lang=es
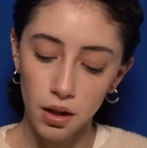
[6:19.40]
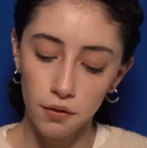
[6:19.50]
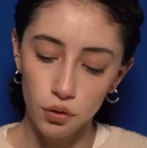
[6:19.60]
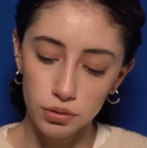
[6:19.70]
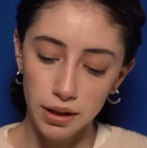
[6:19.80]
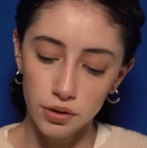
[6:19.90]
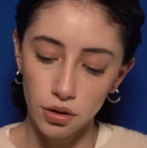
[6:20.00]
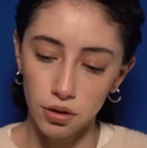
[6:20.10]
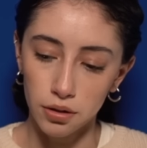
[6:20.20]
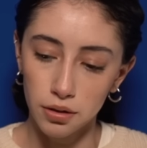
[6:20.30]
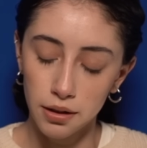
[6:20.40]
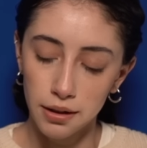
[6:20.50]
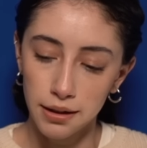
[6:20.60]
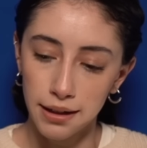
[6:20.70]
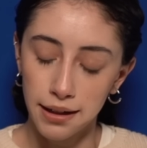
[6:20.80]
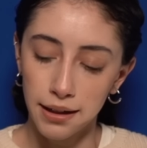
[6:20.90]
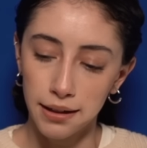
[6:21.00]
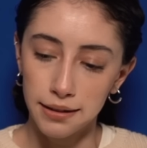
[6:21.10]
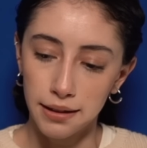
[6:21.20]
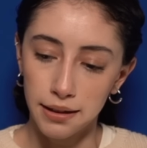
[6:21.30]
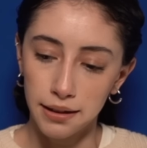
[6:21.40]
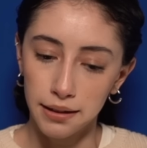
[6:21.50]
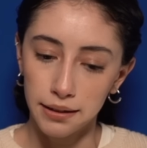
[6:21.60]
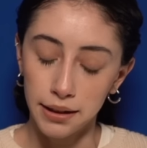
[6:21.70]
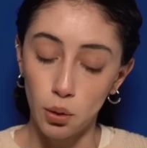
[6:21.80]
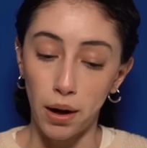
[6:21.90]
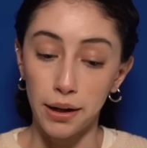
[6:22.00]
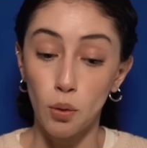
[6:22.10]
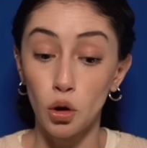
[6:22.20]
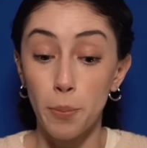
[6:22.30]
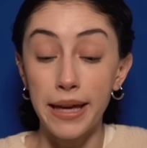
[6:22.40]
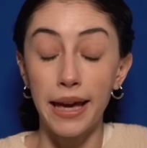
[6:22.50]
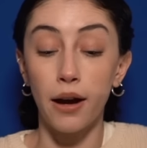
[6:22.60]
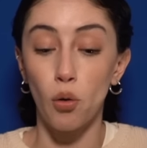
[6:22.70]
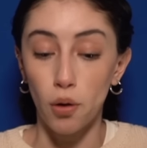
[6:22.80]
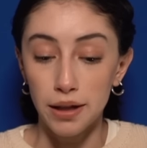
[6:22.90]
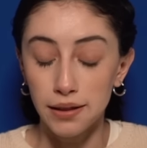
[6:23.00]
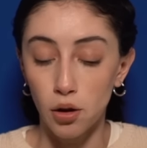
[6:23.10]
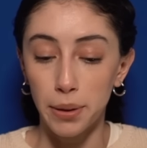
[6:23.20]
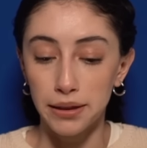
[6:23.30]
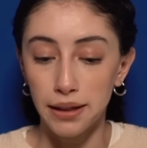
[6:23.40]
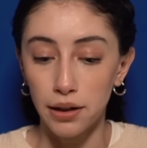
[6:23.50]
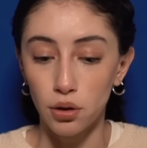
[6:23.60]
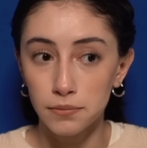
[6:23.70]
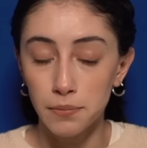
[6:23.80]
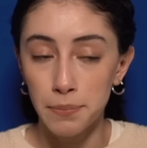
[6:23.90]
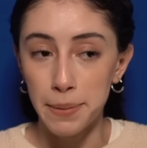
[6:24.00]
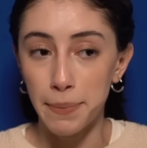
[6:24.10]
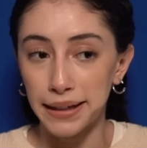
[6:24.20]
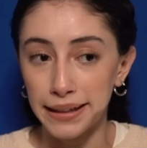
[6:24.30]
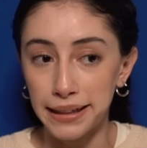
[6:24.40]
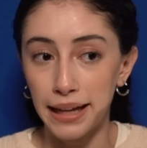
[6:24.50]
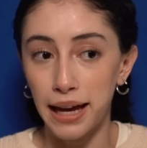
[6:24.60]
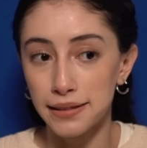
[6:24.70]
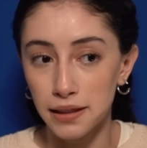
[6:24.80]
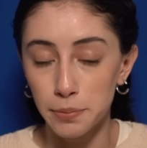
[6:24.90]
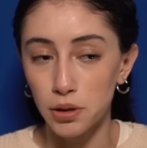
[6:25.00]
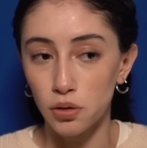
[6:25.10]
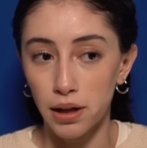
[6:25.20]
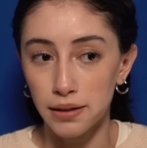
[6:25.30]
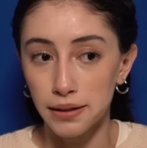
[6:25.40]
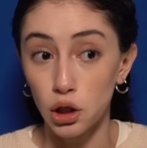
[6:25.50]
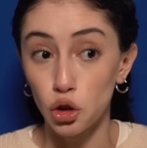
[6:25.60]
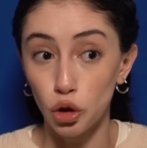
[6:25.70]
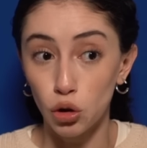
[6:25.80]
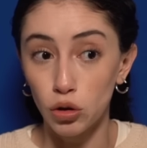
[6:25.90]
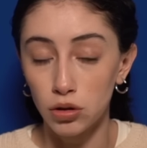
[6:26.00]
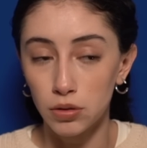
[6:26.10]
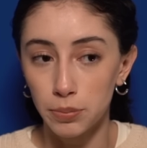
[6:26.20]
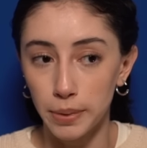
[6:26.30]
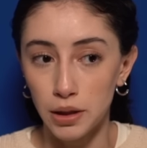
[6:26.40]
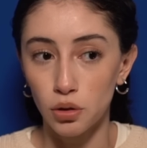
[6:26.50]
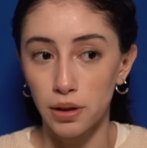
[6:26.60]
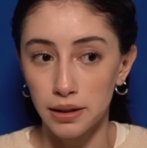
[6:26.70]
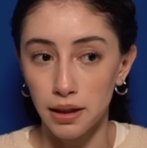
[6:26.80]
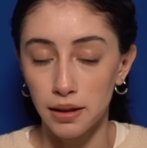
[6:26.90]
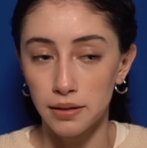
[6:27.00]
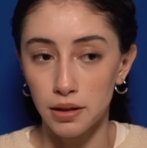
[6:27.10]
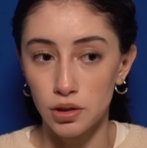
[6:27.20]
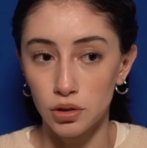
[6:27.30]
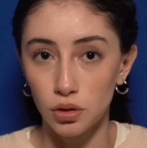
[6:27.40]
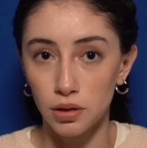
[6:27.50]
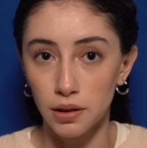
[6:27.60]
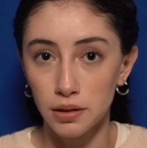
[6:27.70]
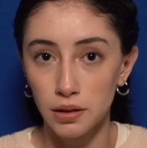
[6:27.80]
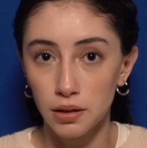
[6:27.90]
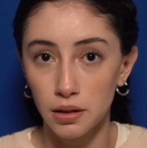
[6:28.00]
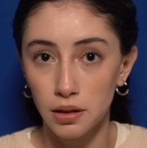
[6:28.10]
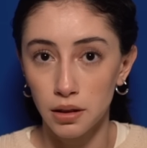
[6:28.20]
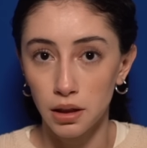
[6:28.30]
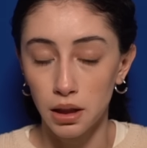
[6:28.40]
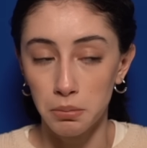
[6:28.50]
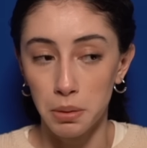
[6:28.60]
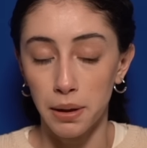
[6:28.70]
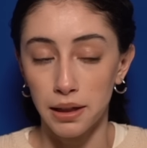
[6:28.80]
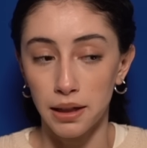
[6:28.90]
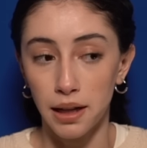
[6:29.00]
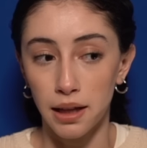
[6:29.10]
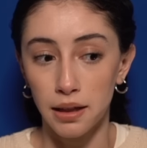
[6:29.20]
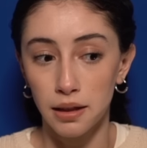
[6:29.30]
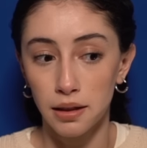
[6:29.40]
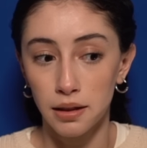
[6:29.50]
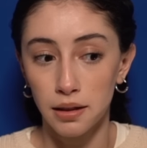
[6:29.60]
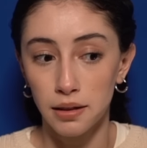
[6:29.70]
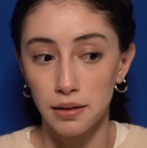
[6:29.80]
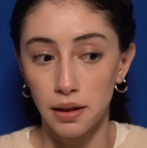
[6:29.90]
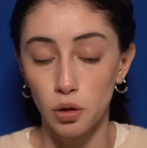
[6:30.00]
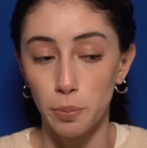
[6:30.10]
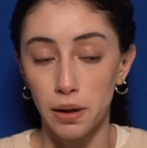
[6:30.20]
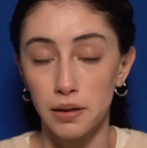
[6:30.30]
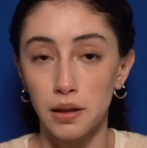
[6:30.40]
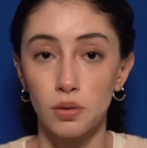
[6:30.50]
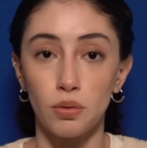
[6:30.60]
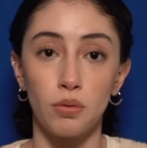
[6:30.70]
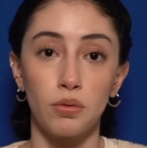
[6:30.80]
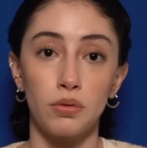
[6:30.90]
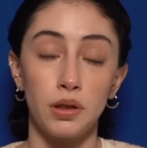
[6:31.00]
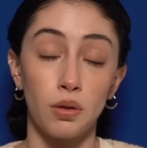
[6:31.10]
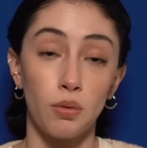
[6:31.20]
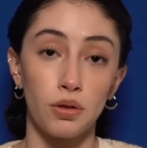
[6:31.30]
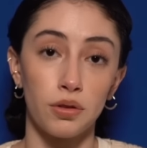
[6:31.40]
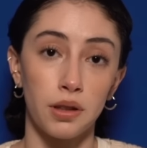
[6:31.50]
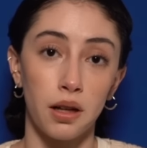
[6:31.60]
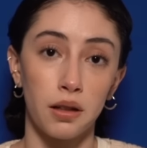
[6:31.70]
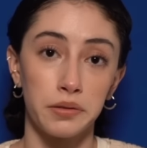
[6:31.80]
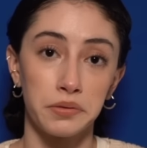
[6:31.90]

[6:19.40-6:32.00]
frustración. Igual y cuando me llegó este comentario, me imaginé a esas personas que yo pienso que intentan ser chistosas y me imaginé siendo parte de su círculo social.